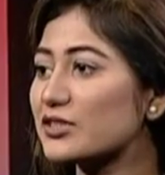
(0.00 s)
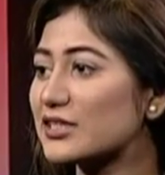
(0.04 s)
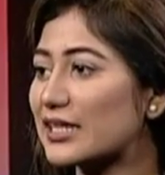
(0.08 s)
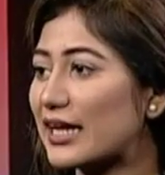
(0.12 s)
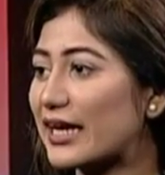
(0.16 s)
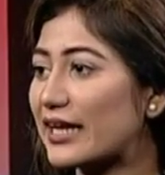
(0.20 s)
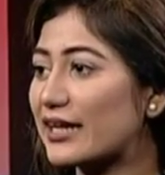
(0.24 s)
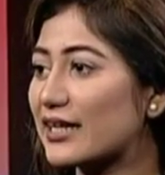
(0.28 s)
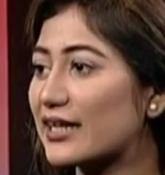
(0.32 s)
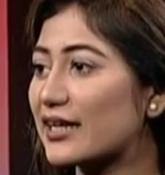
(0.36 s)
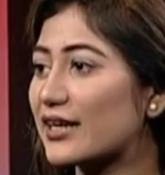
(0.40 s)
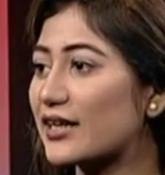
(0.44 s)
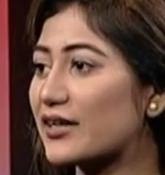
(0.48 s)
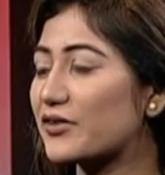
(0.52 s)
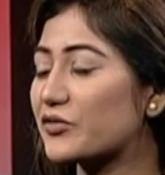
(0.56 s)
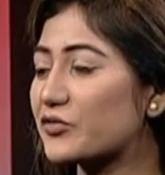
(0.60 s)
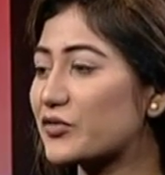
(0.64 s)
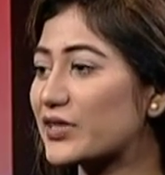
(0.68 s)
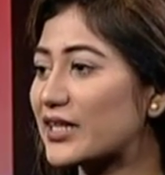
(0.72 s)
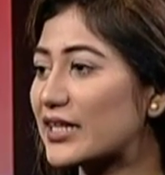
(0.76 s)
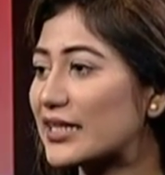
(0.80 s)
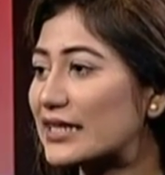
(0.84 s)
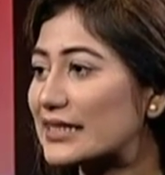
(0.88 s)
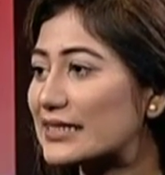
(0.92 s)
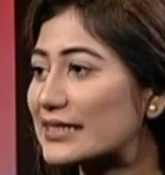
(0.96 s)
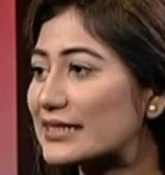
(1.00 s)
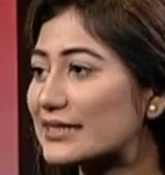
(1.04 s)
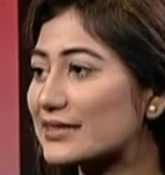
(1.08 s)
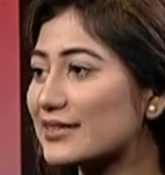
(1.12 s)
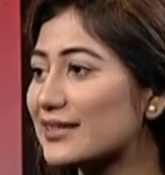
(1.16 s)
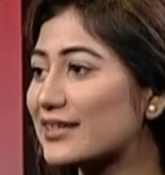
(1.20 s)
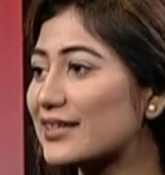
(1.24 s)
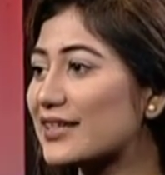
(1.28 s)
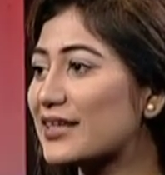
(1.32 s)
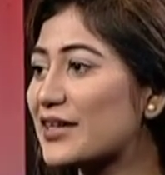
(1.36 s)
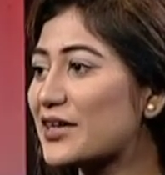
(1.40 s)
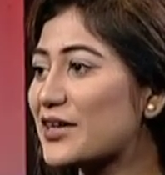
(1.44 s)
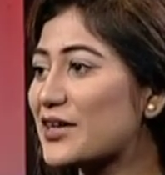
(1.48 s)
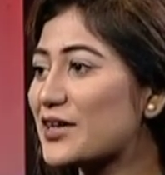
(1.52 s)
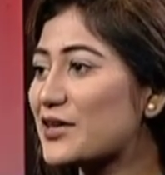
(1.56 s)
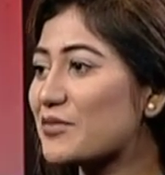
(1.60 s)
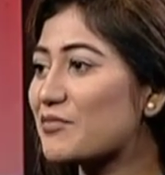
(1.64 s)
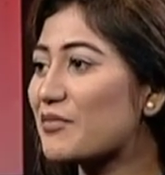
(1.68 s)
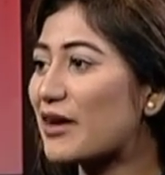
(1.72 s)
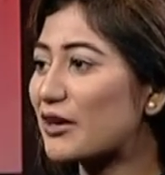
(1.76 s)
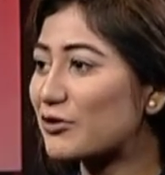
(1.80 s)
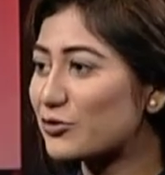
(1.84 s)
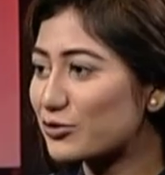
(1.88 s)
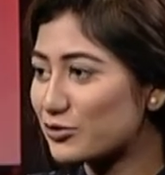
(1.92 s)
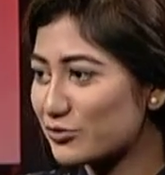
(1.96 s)
পুরো জায়গা রিহার্সাল
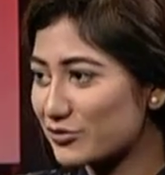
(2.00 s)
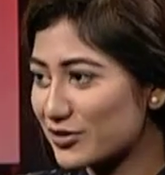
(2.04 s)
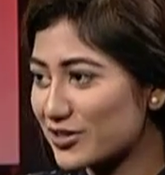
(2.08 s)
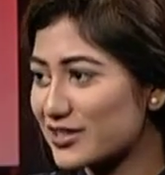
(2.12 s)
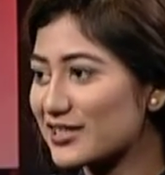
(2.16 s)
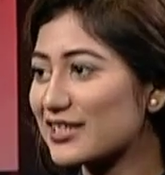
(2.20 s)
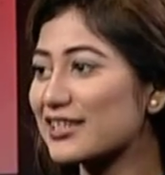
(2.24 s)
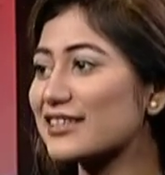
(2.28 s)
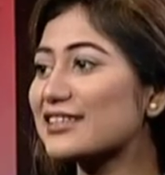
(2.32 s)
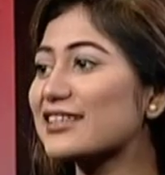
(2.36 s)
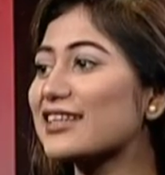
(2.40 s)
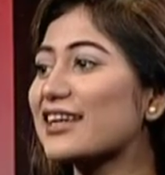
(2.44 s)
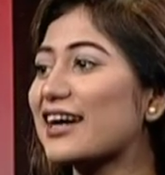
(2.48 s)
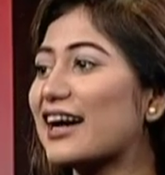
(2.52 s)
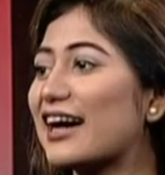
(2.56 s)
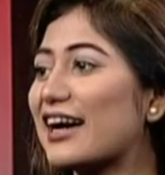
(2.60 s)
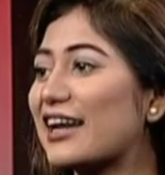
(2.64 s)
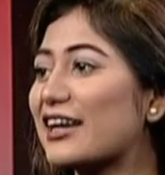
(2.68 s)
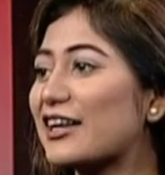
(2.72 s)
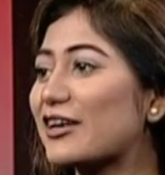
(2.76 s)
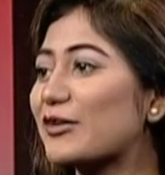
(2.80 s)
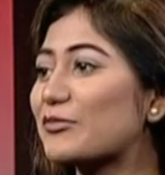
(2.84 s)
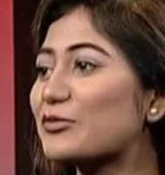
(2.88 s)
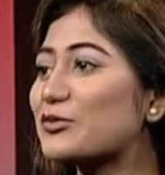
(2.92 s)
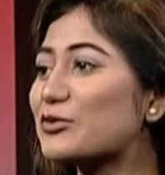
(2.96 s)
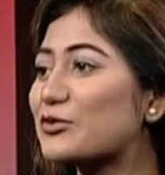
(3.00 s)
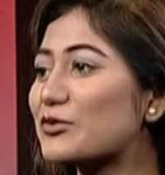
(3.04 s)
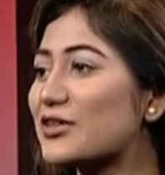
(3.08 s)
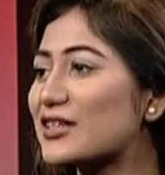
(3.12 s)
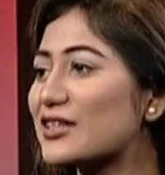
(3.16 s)
মানুষজনের সাথে আলাপ